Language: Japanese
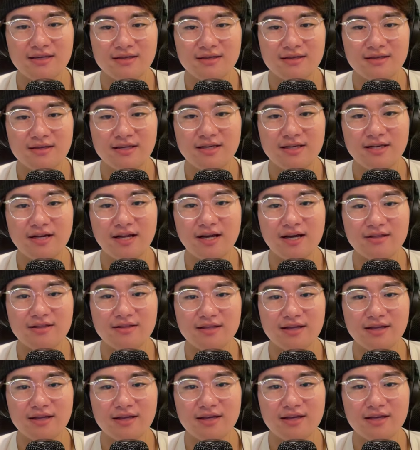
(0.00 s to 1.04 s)
キレあっ
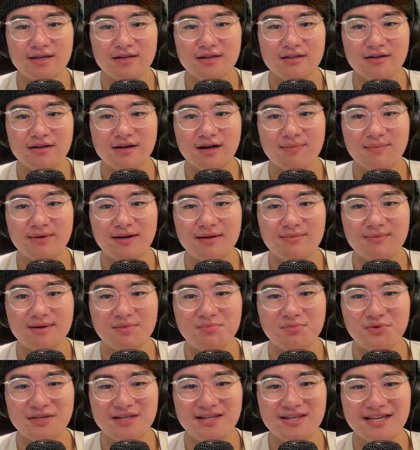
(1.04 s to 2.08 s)
ていい。
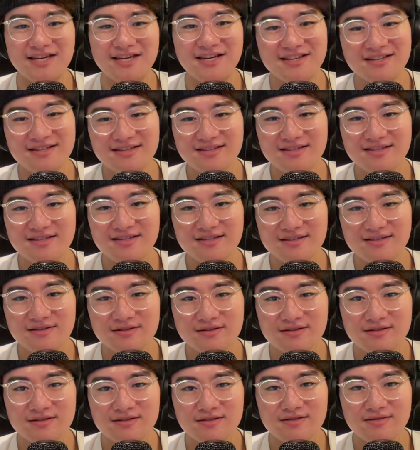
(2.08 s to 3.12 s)
カメラマンもいい。
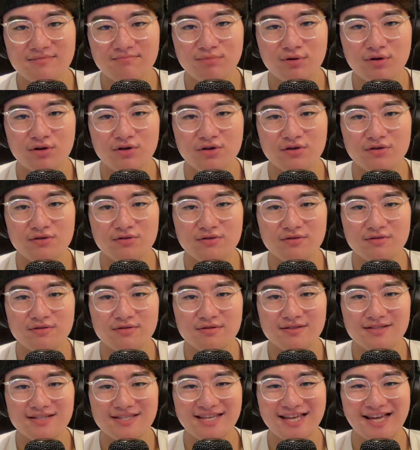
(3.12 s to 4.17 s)
ブーン。
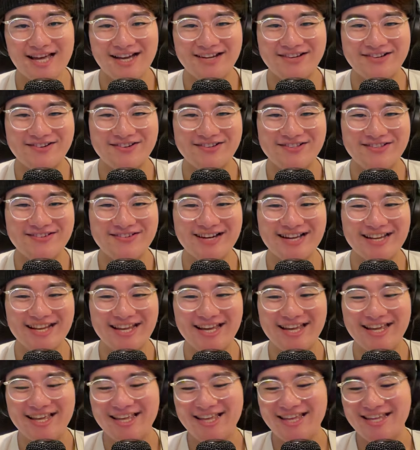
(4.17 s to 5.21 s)
ひゃー、こことか
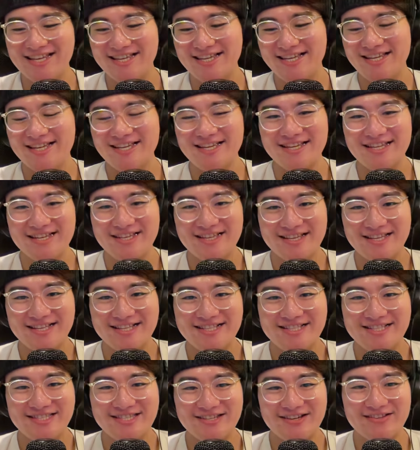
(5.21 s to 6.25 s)
ね。
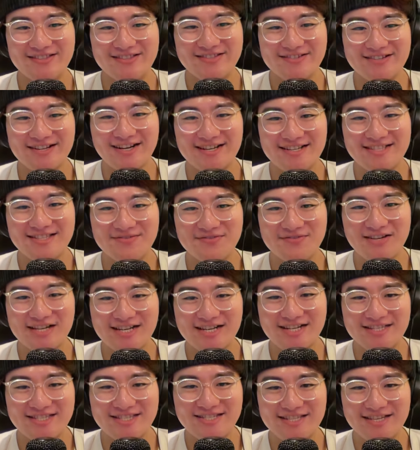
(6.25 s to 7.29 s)
ちょっとカリスマ
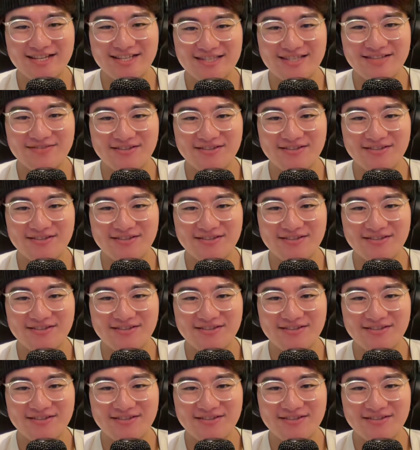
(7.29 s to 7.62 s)
感じちゃってま